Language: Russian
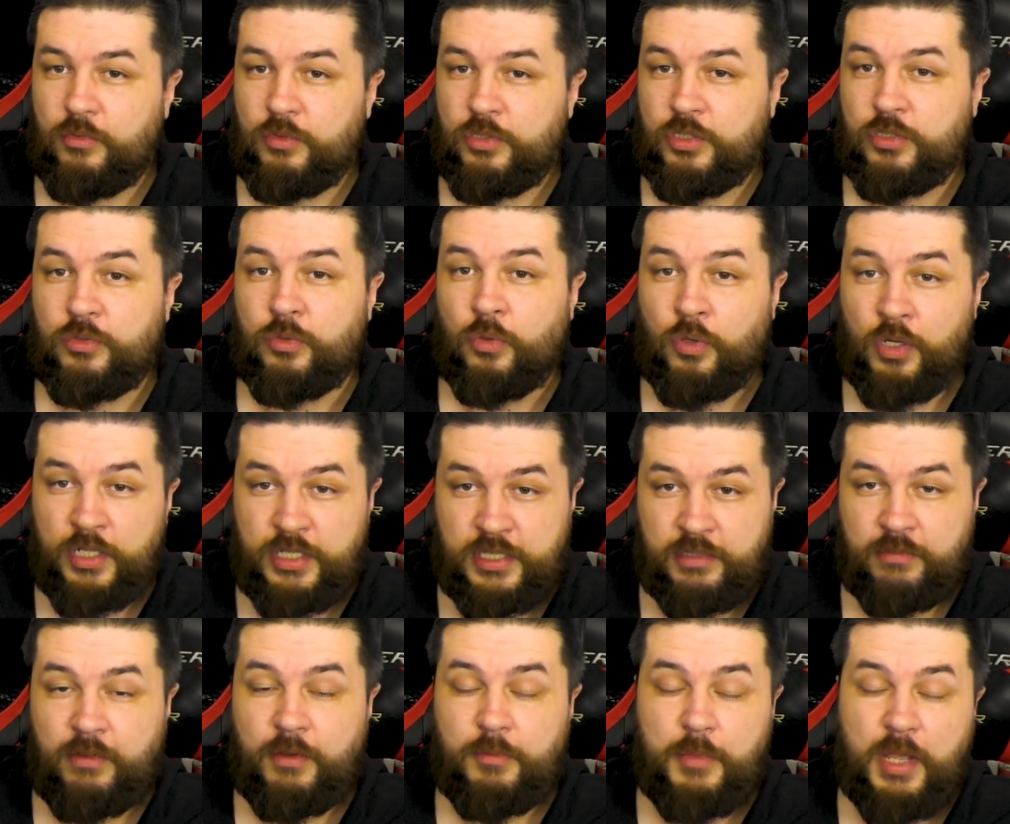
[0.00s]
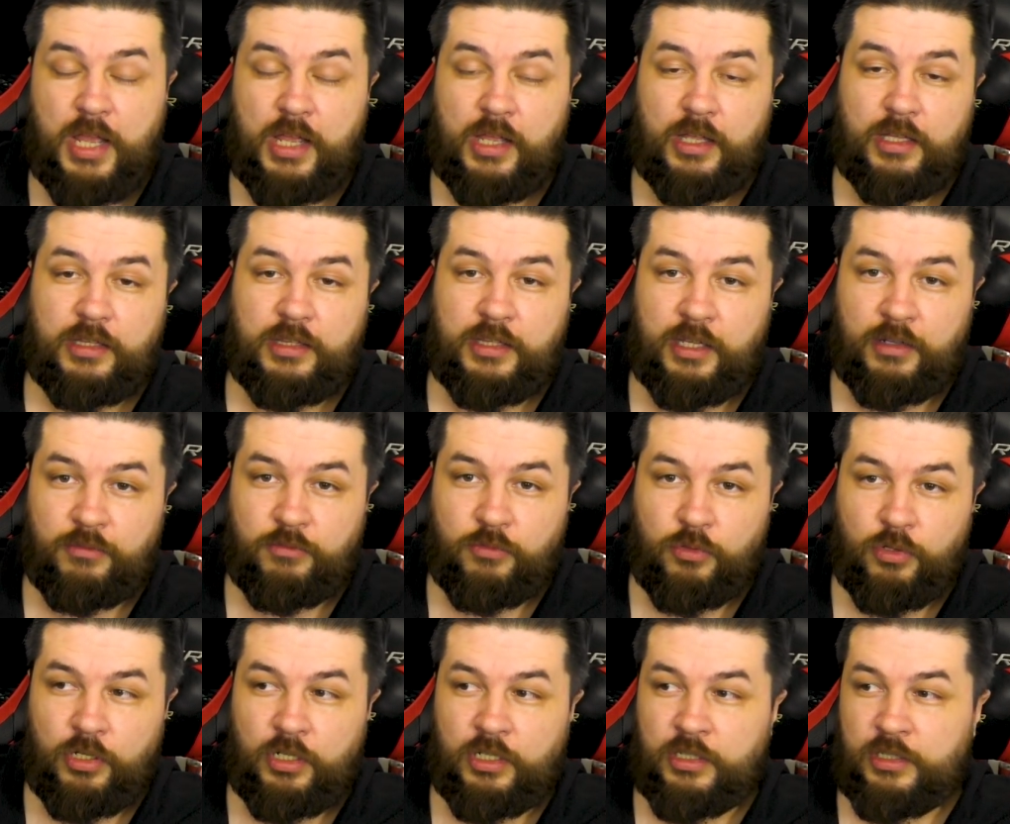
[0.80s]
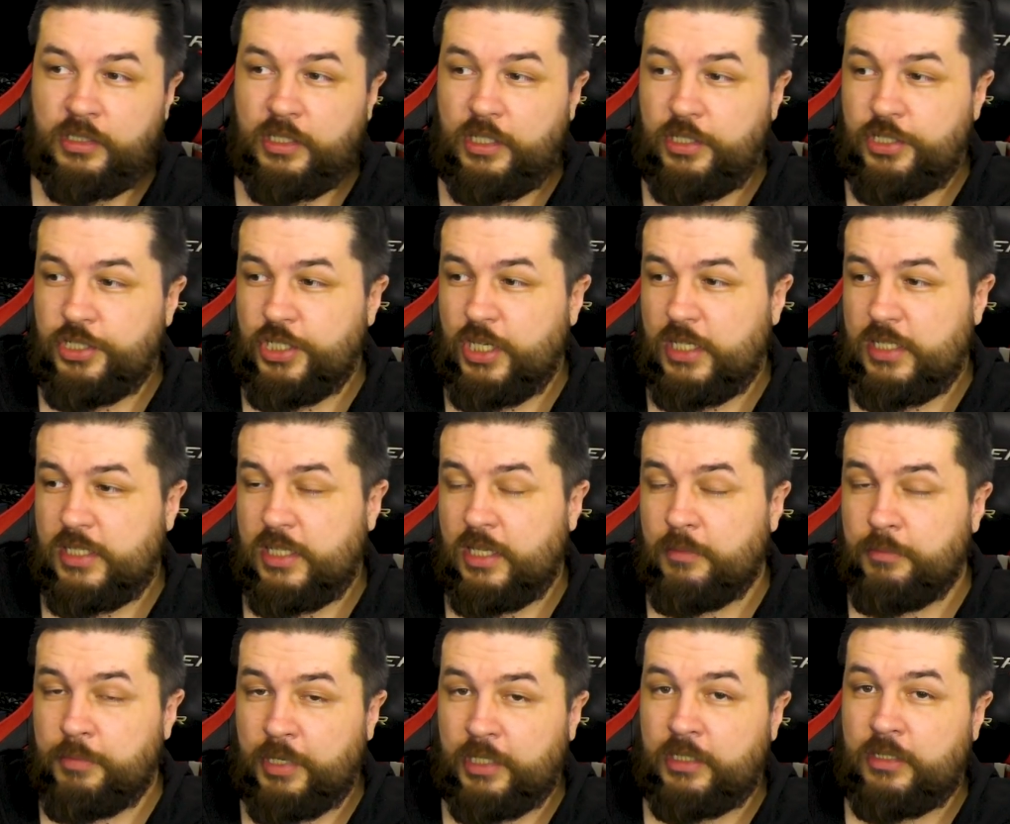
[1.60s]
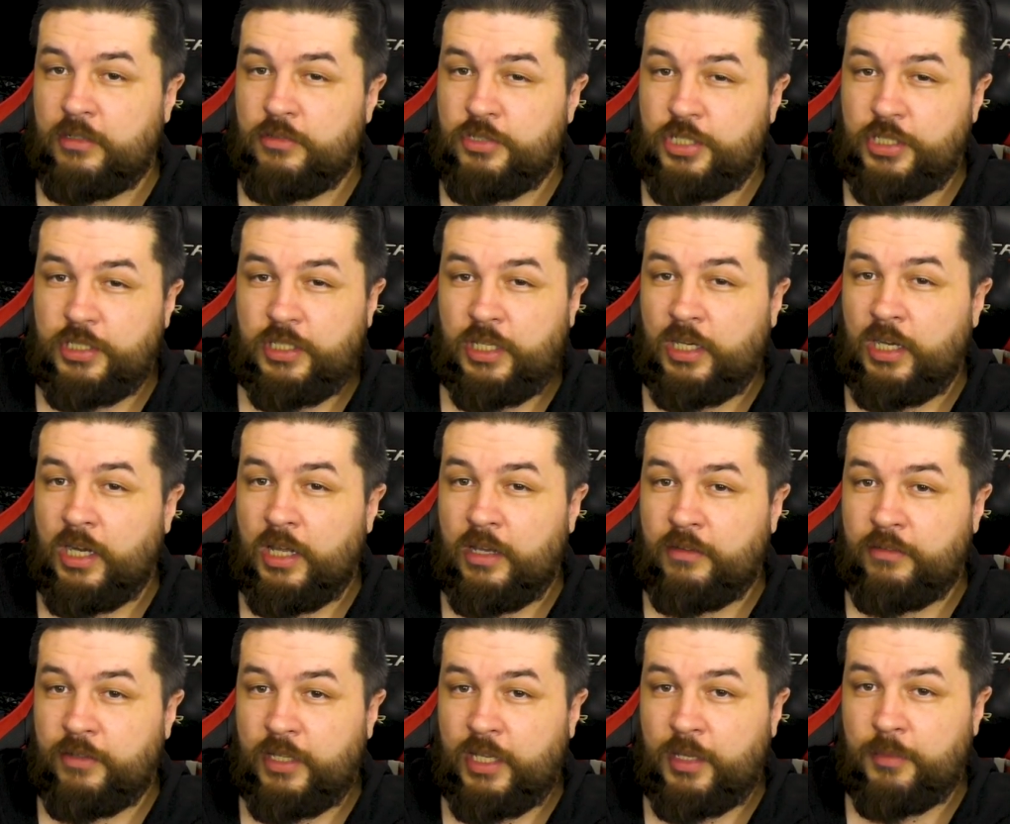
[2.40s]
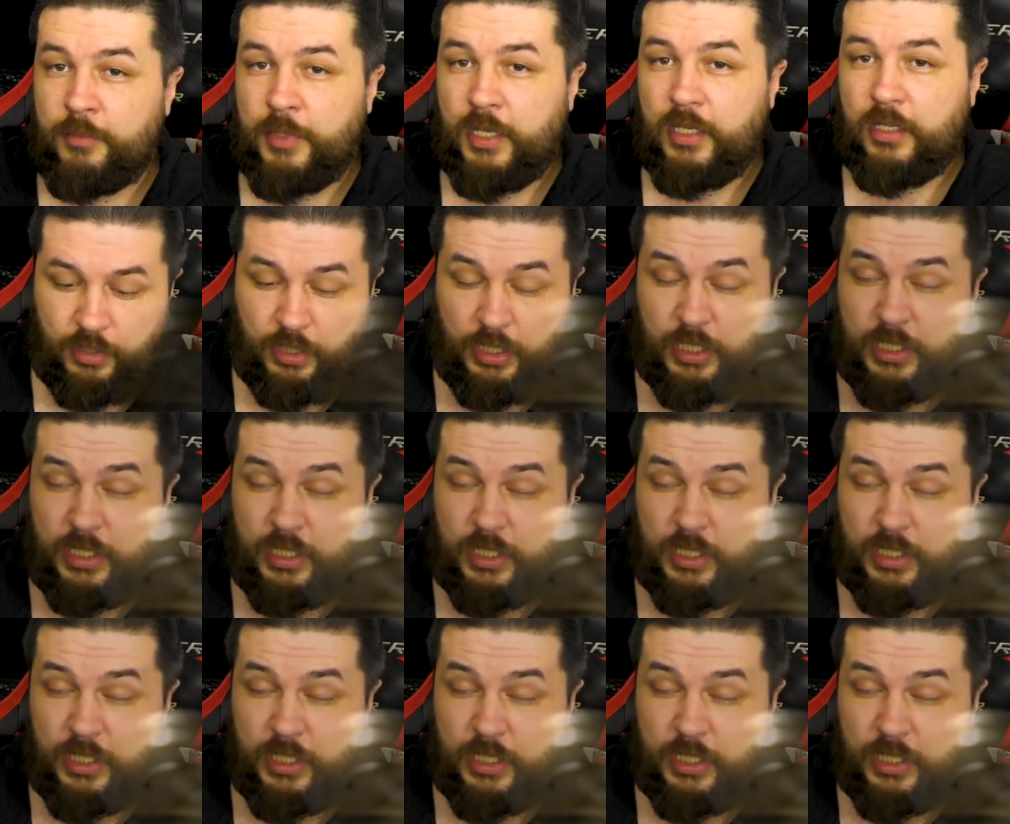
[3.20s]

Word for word: устройством довольно-таки часто и продолжительное время.